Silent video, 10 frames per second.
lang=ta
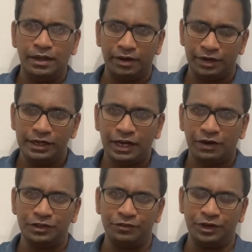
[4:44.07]

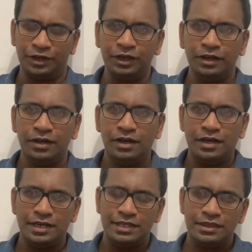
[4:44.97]
ரெண்டாவது வகை
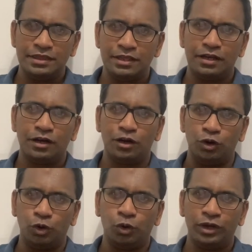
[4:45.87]
இந்த
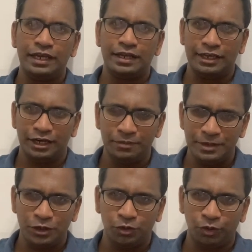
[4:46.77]
நோய்
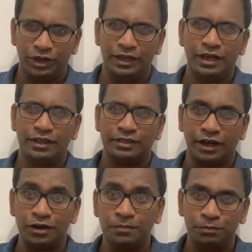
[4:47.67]
கிருமிக்குரிய
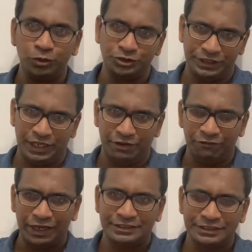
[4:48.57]
தடுப்பூசியை
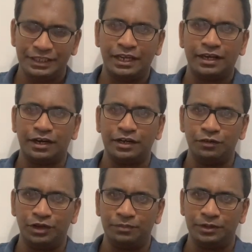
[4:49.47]
வேக்சினை
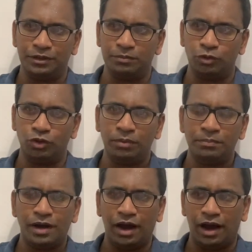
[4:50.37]
கண்டுபிடிப்பதன்
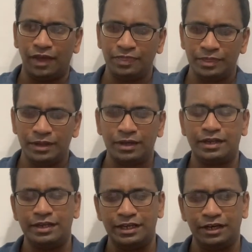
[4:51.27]
மூலம் அந்த
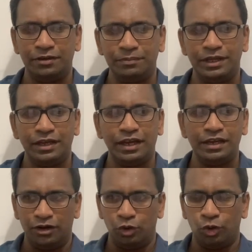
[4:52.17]
கிருமியை
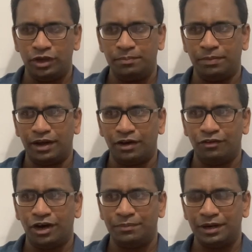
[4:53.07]
நோய்
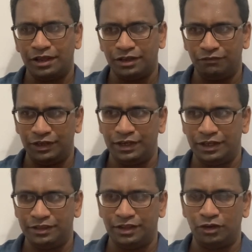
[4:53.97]
பரவாமல் அதன்
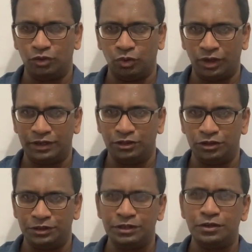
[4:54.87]
வீரியத்தை
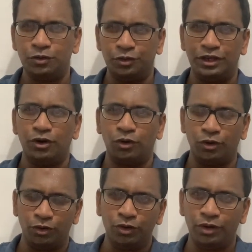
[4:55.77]
குறைத்து
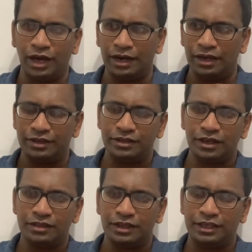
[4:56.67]
உயிரோடோ அல்லது
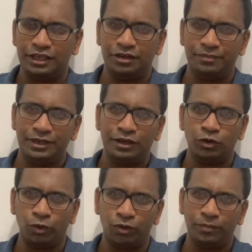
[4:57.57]
அந்த
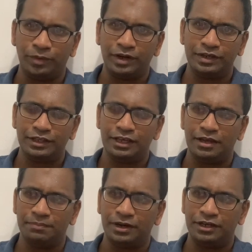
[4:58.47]
கிருமியின் ஒரு
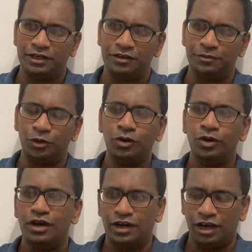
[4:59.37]
பகுதியை மட்டுமோ
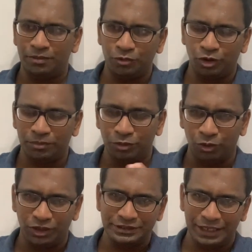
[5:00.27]
நாம்
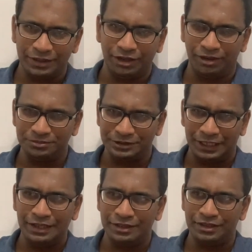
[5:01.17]
உடம்புக்குள்ளே செலுத்தலாம்
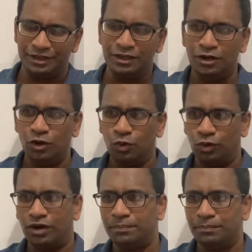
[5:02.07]
செலுத்தி
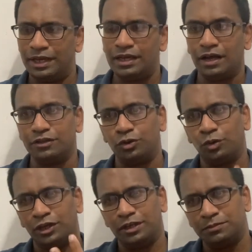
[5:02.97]
உடம்பை அந்த
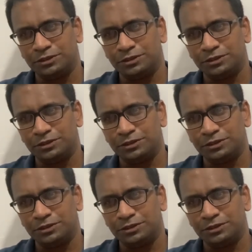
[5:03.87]
நோய் எதிர்ப்பு